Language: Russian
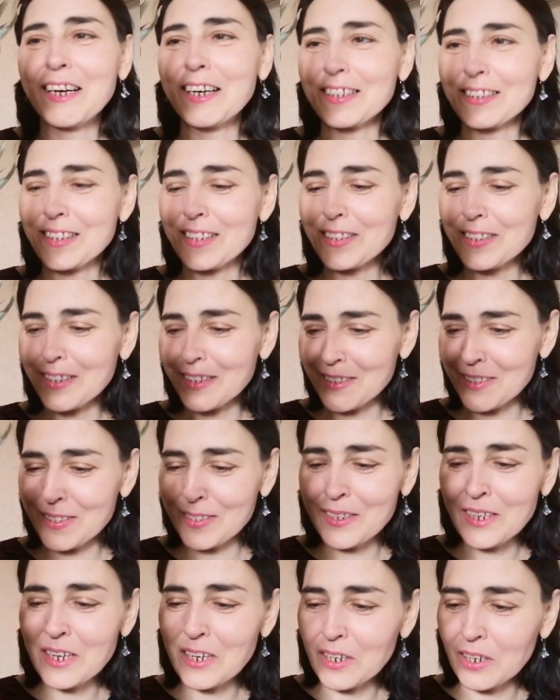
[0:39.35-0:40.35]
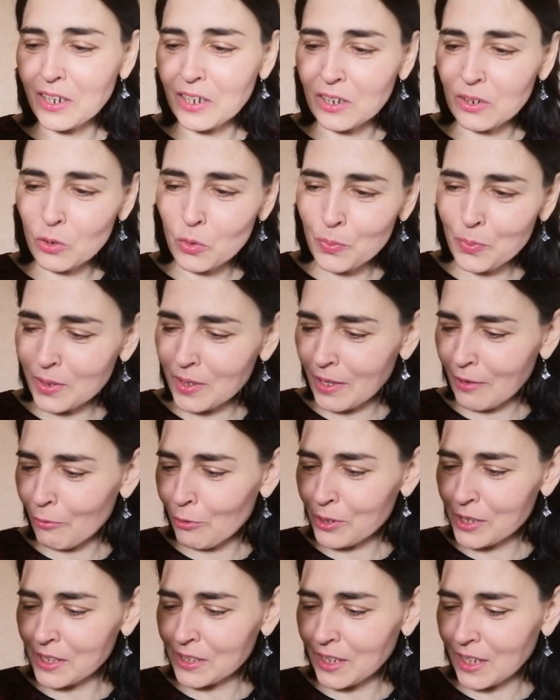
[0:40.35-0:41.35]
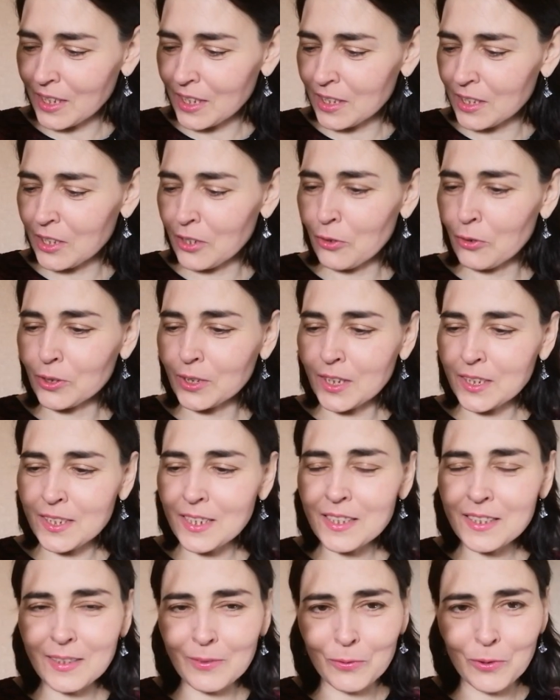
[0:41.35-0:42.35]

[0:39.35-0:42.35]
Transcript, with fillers: Ананас. А, купила его где-то неделю назад,